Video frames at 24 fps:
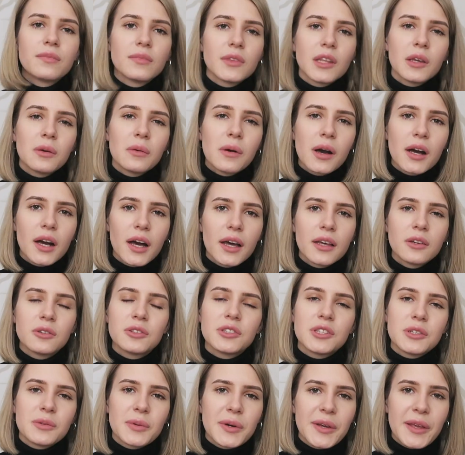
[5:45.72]
で若い
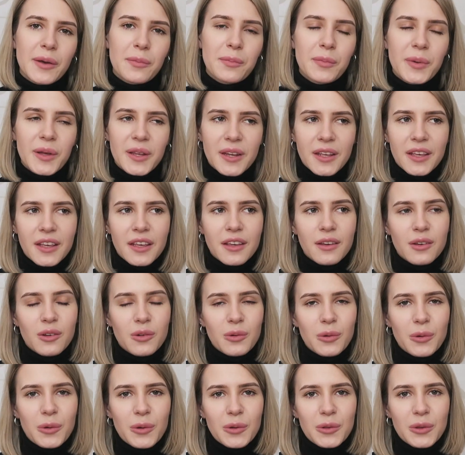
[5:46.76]
うちはやっぱり
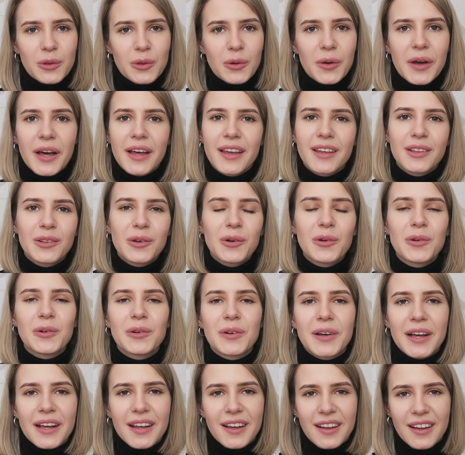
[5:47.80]
こう都会の
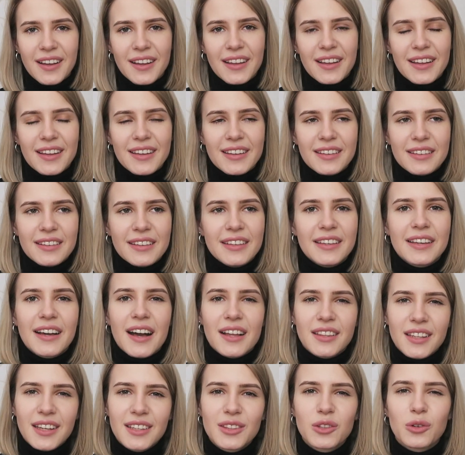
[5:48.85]
方がいい
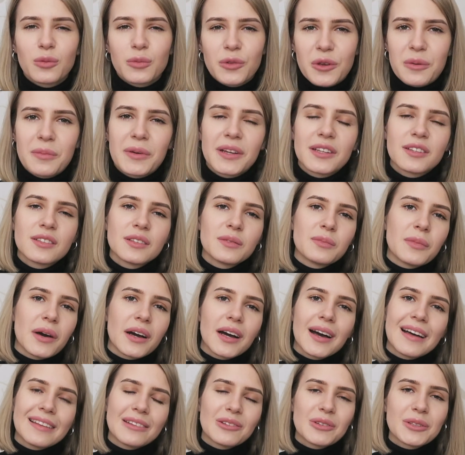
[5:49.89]
かなと思います、ま
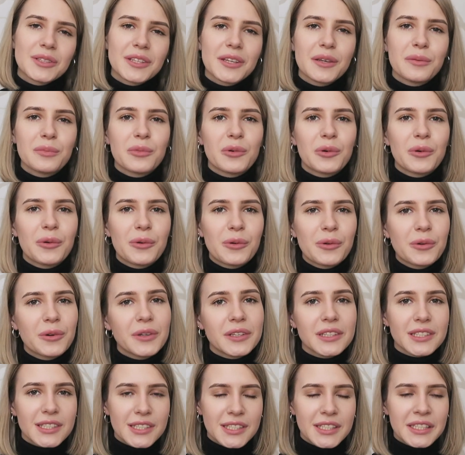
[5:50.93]
あ、可能性も
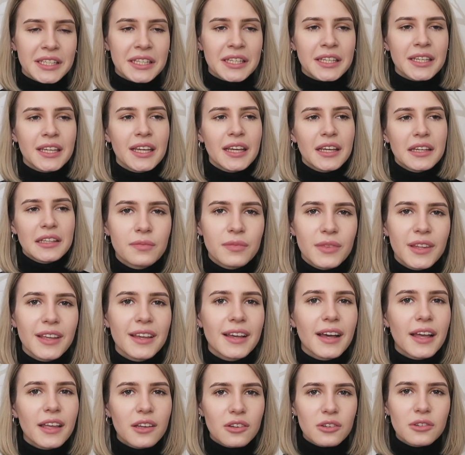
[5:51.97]
多いし
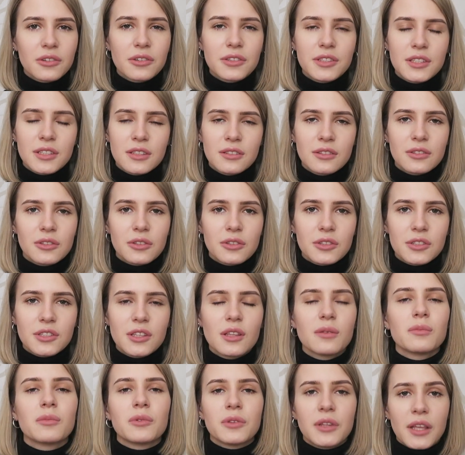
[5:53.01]
で外国人とし
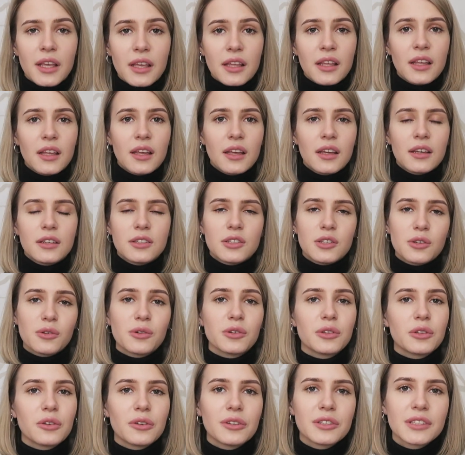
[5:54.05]
てもね仕
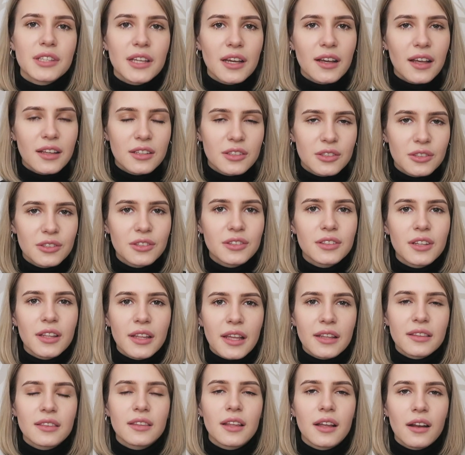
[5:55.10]
事を探すって
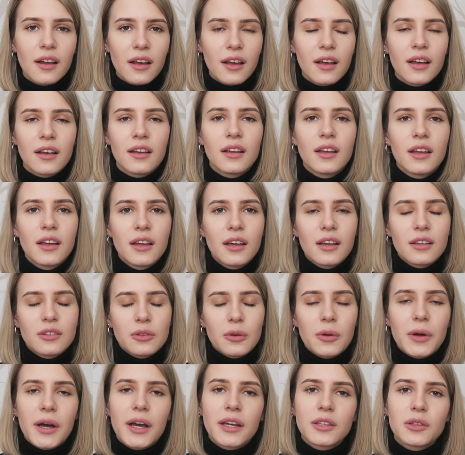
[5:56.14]
なったら
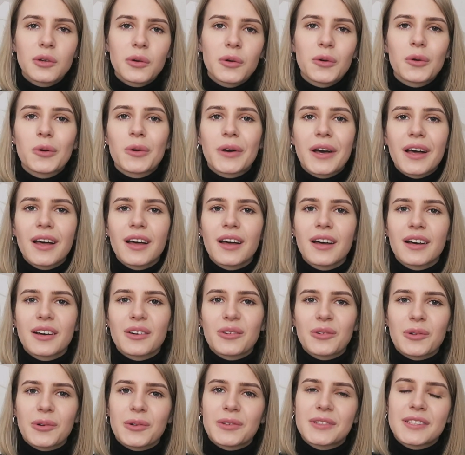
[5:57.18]
都会の方が
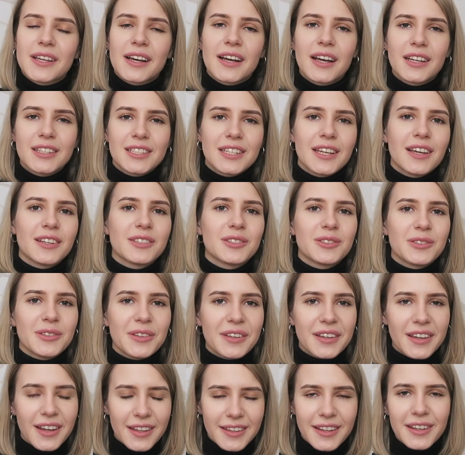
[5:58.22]
こう探しやす
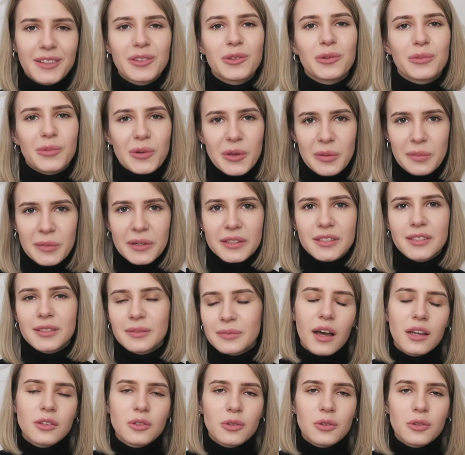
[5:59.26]
いかなと思いますあ